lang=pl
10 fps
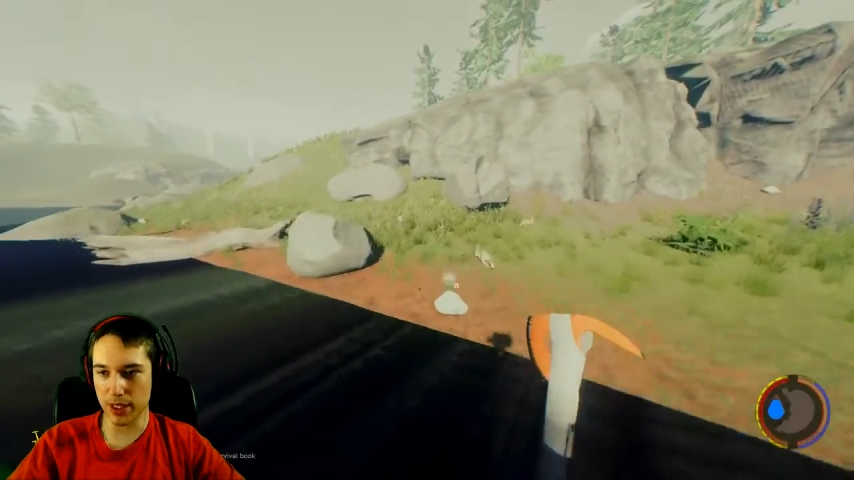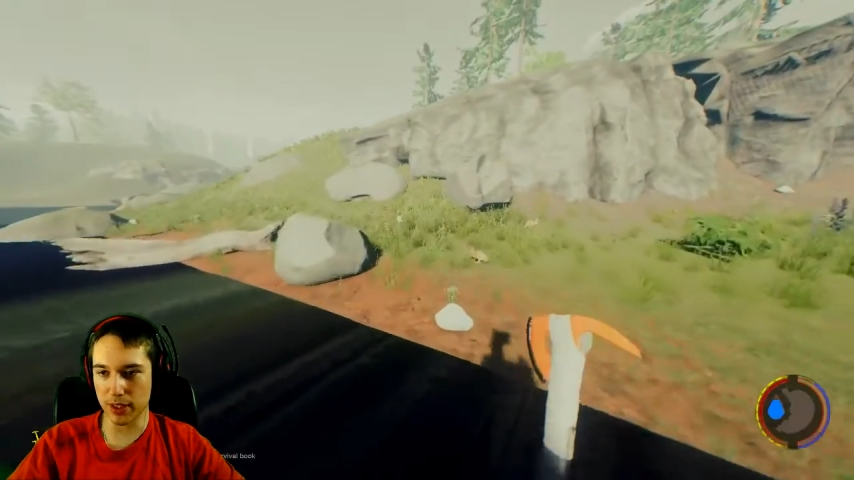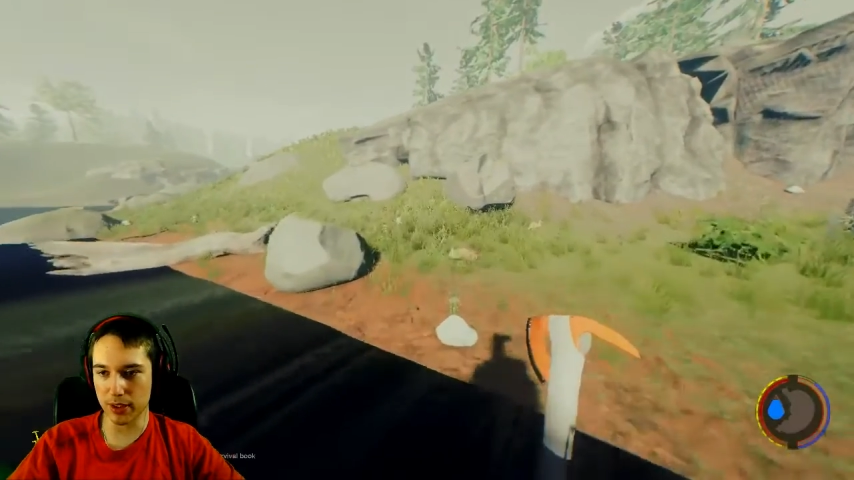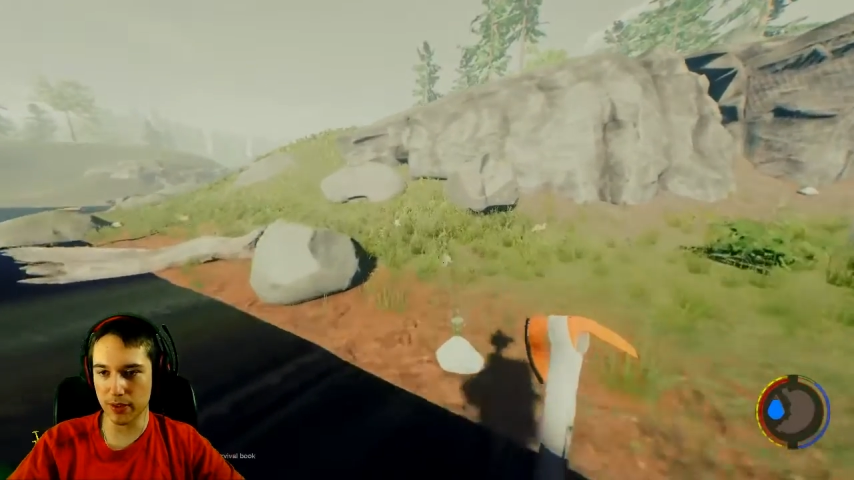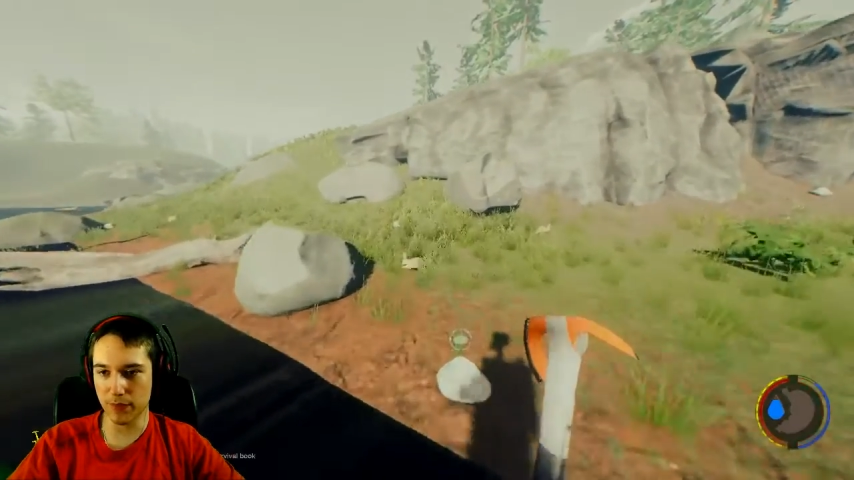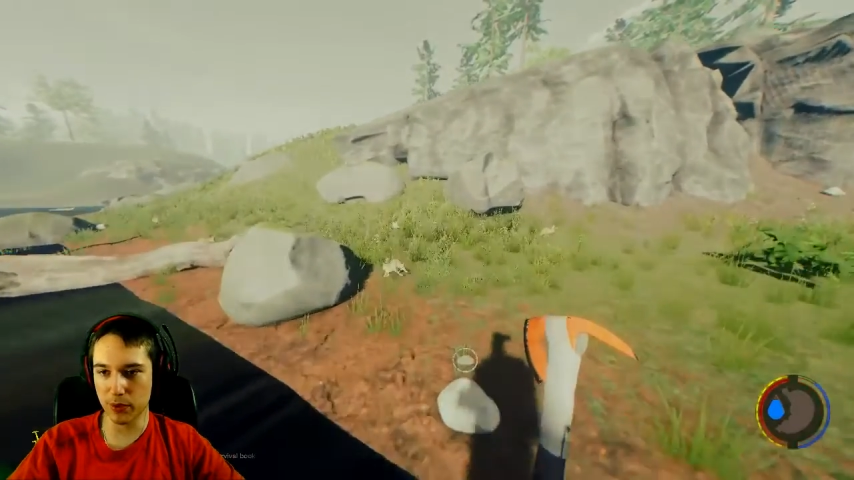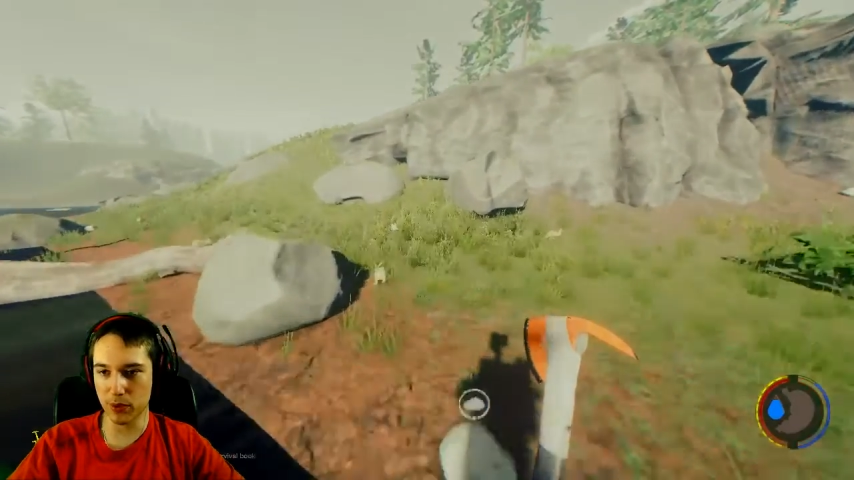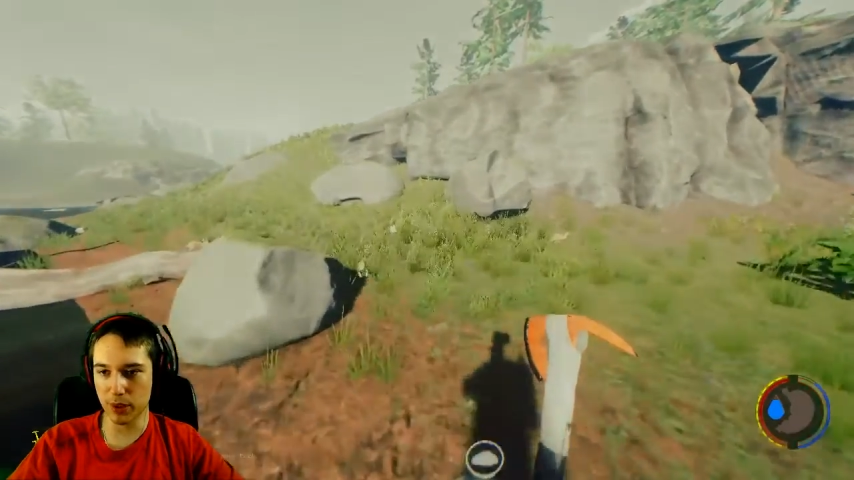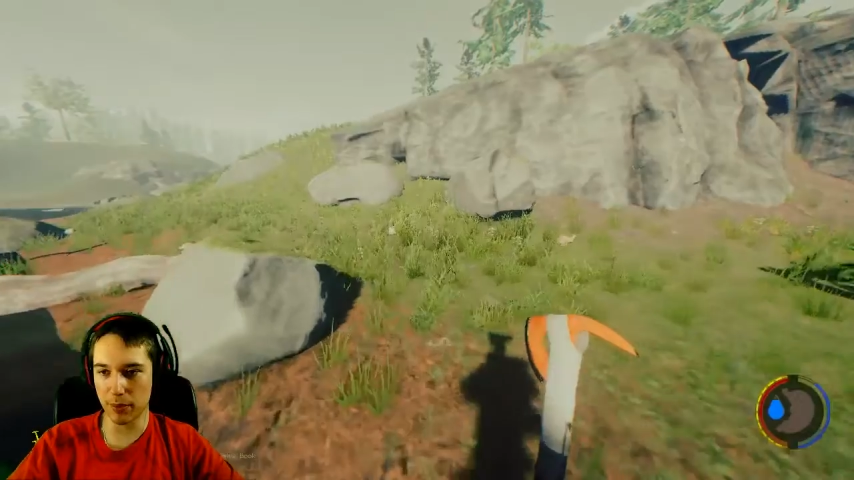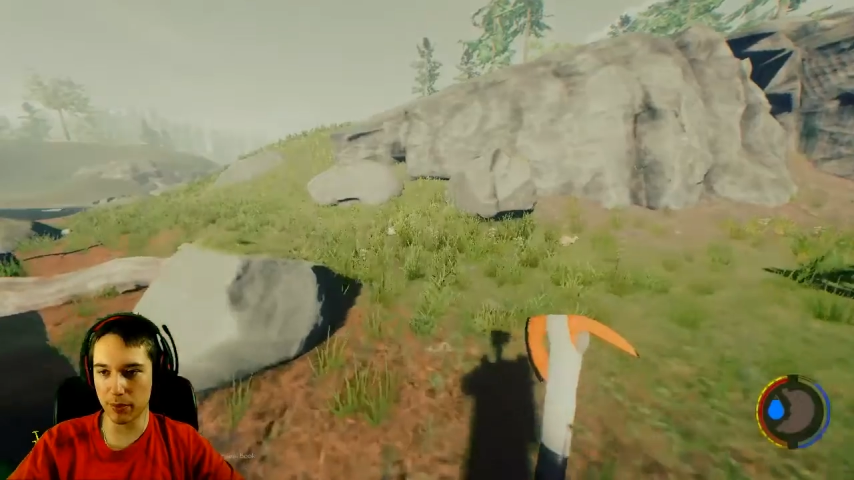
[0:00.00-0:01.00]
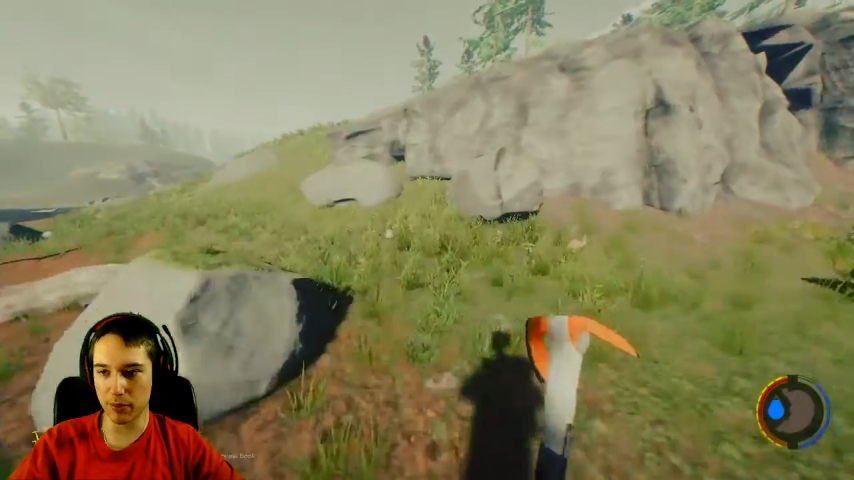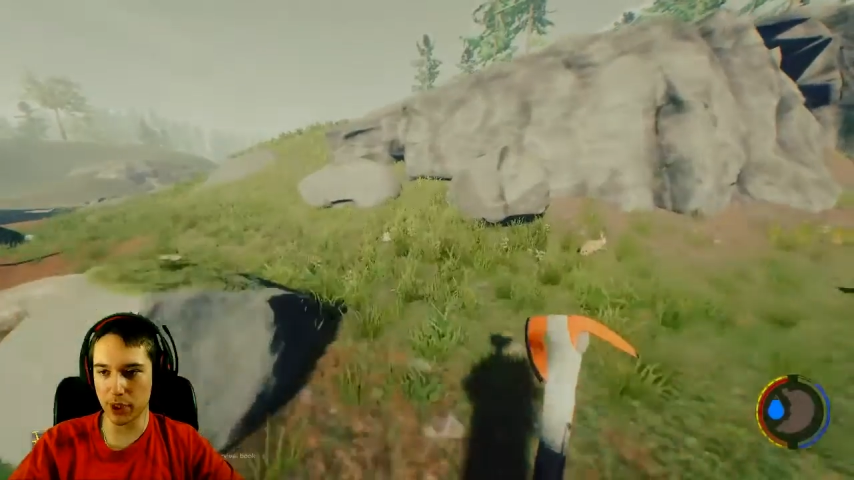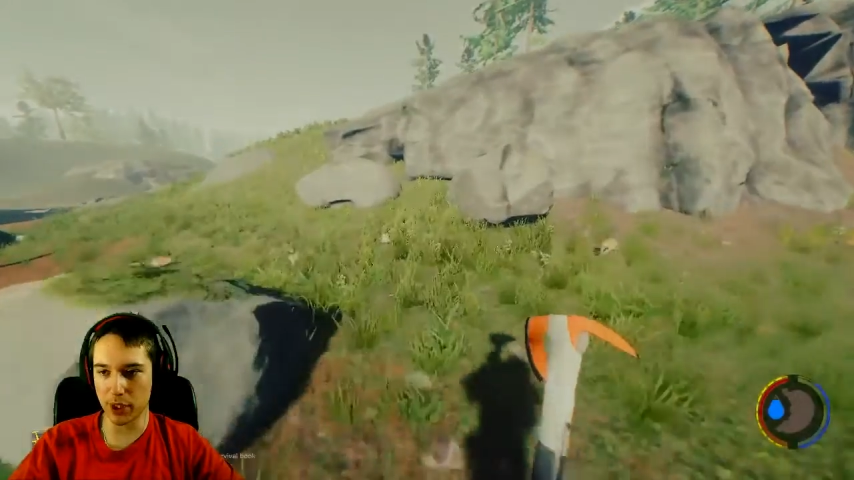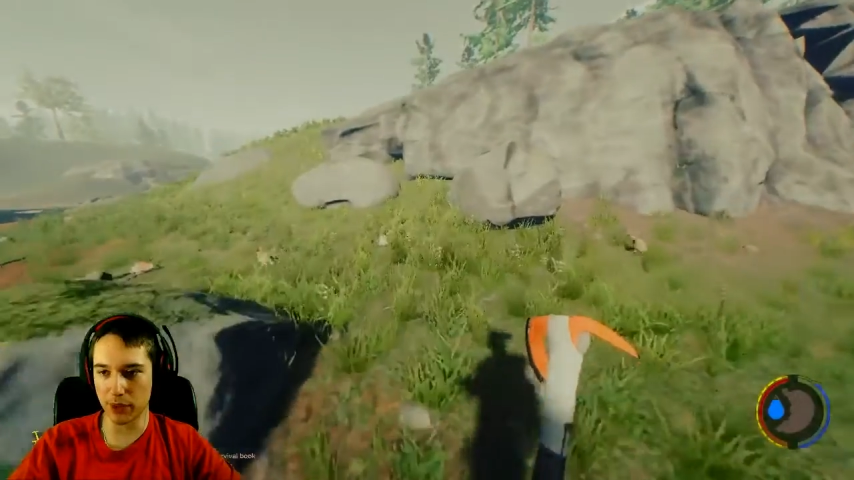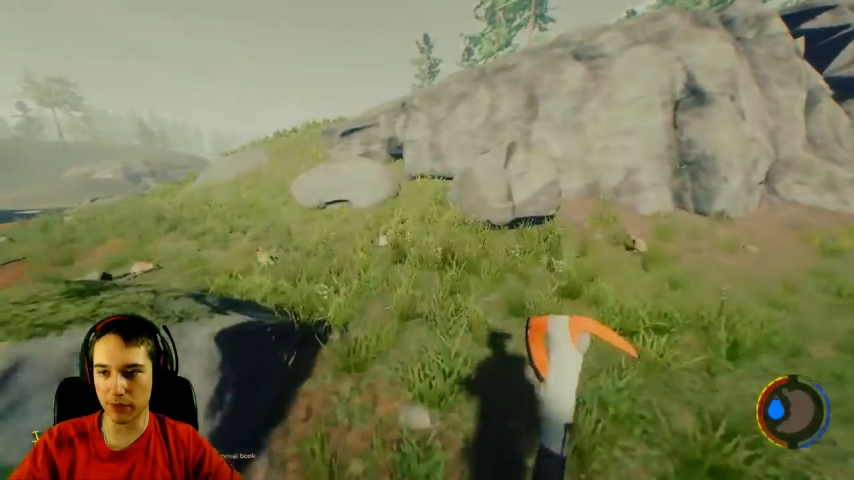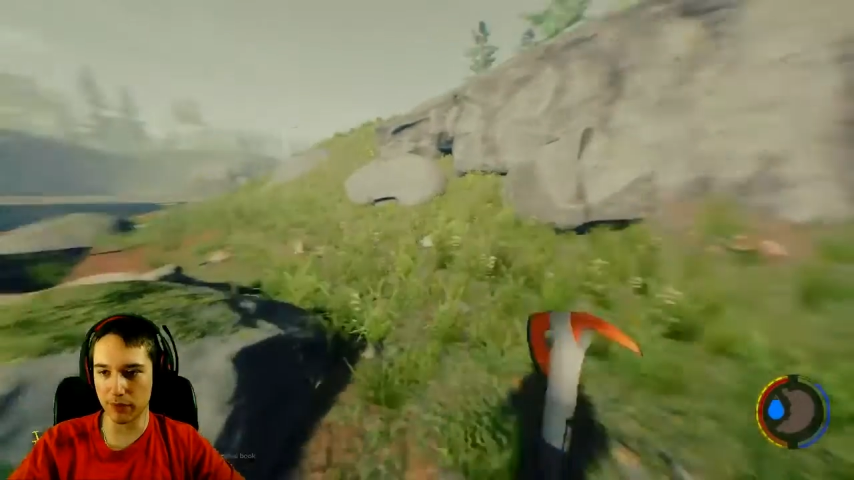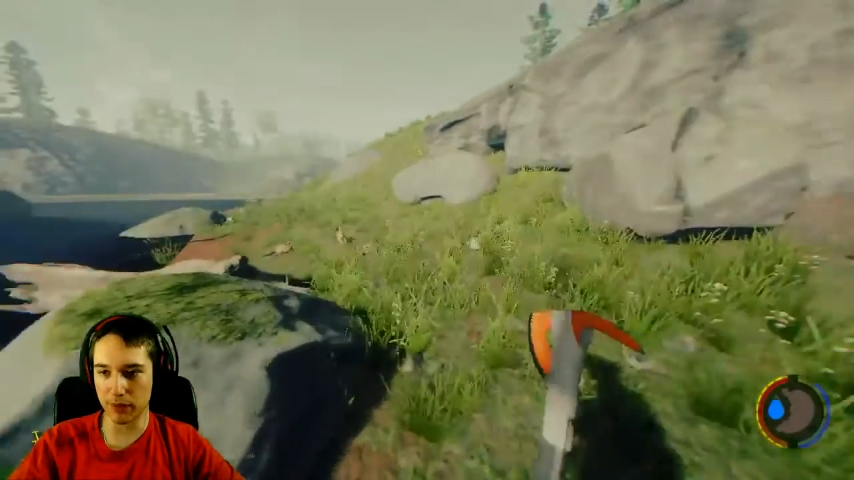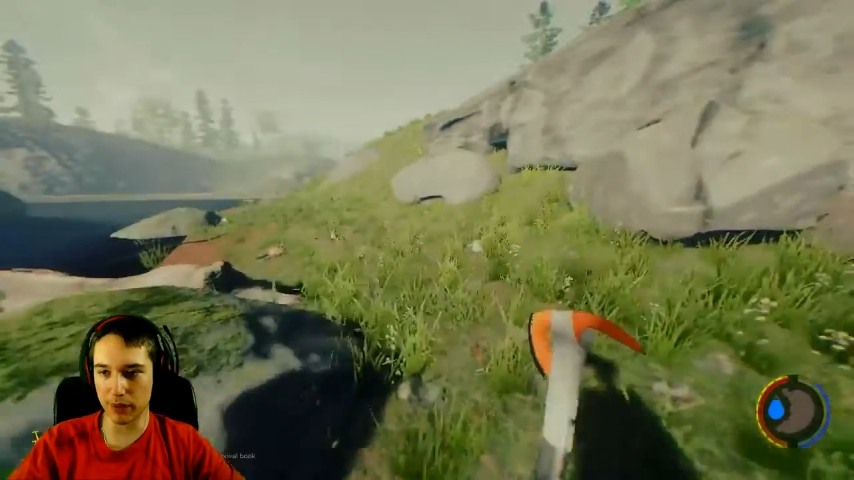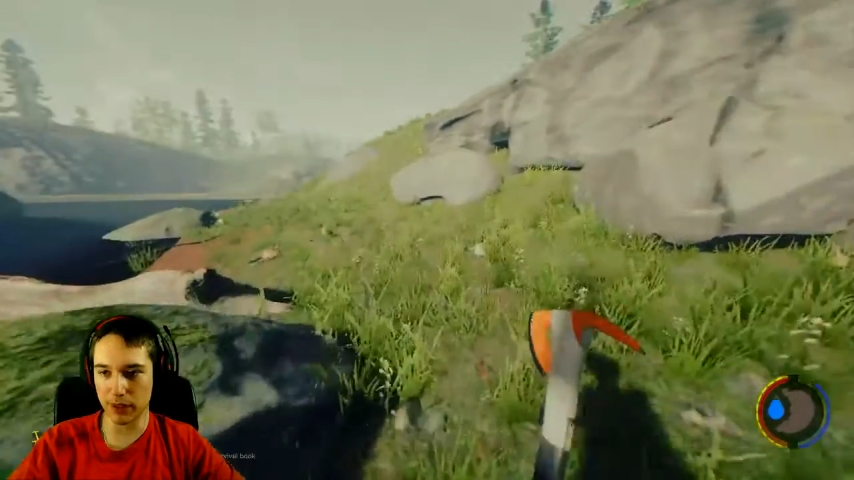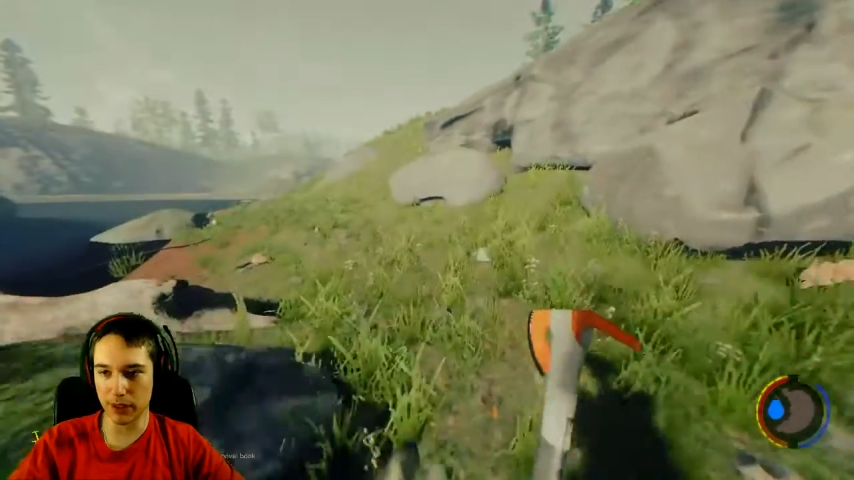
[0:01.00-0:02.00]
a teraz w ogóle mam czarną
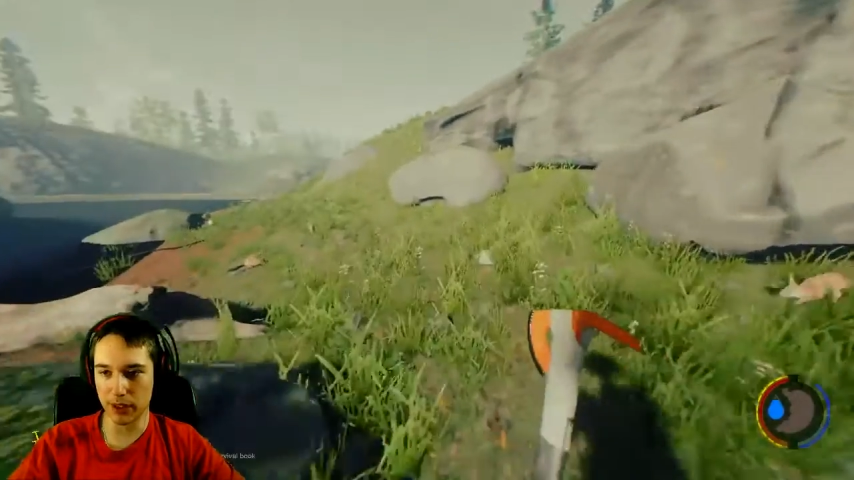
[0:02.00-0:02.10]
wodę.